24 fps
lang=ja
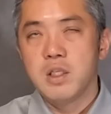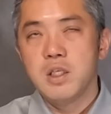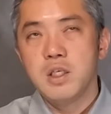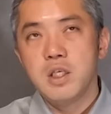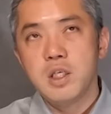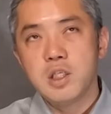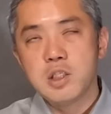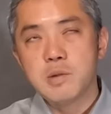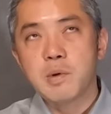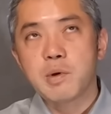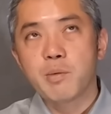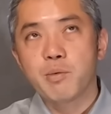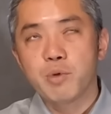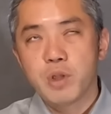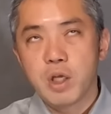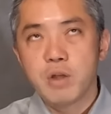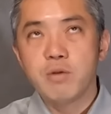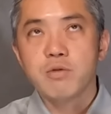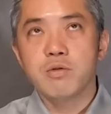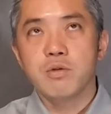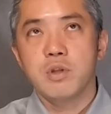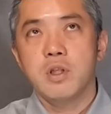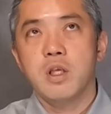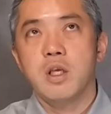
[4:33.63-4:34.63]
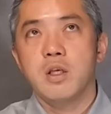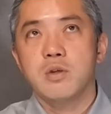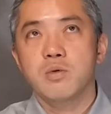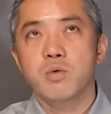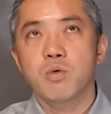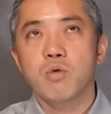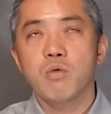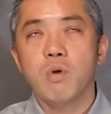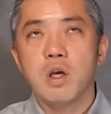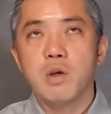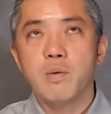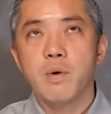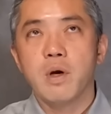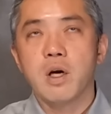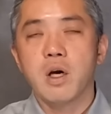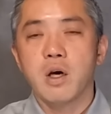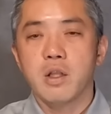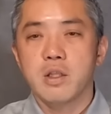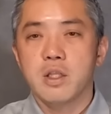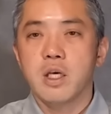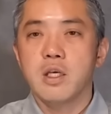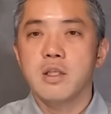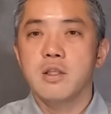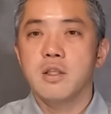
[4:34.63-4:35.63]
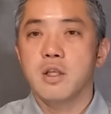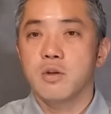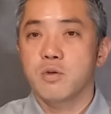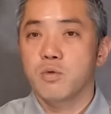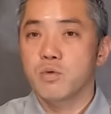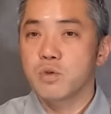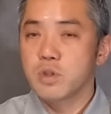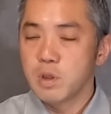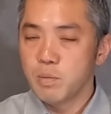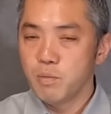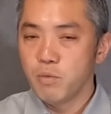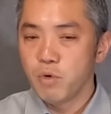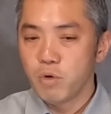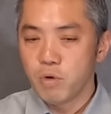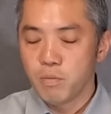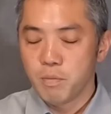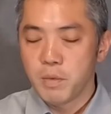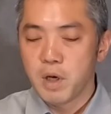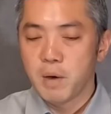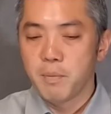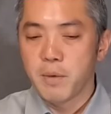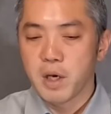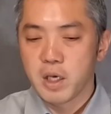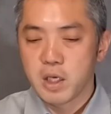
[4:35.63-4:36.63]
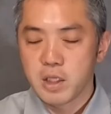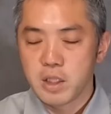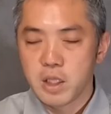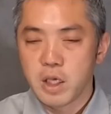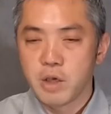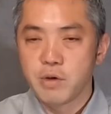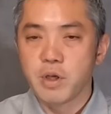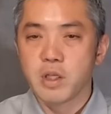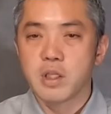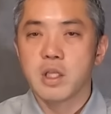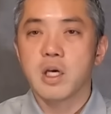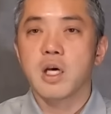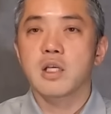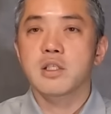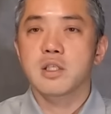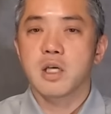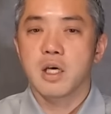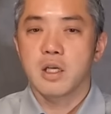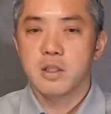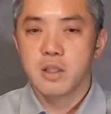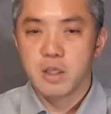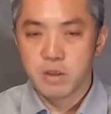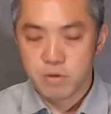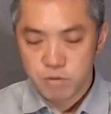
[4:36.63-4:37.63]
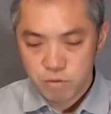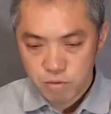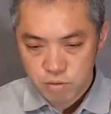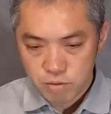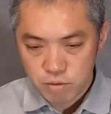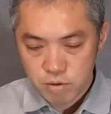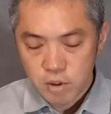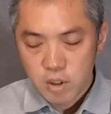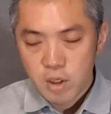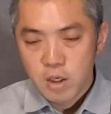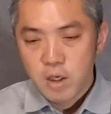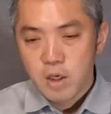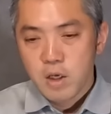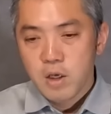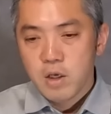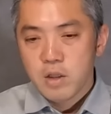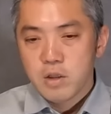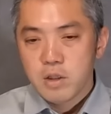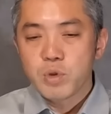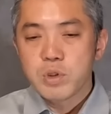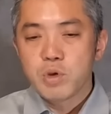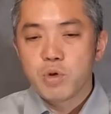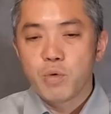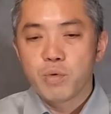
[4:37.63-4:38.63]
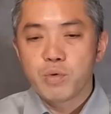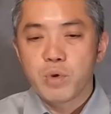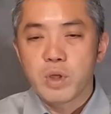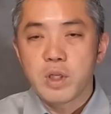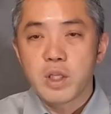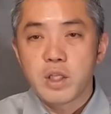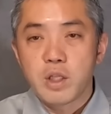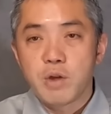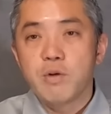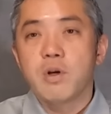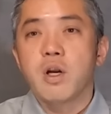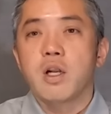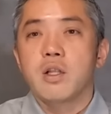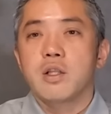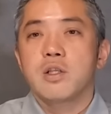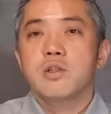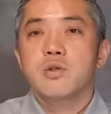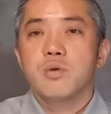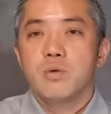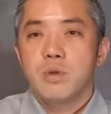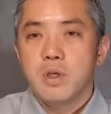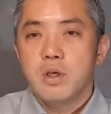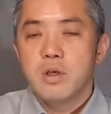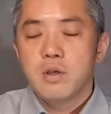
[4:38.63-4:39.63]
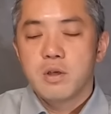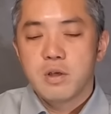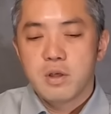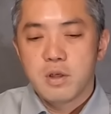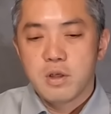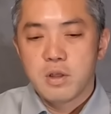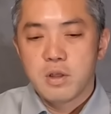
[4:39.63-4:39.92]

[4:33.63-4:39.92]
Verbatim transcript: 2以上の出るんでそこは違和感ないんだとしても、まあ、負けないぐらい高さが出る当然ロフトは寝てるからですよね。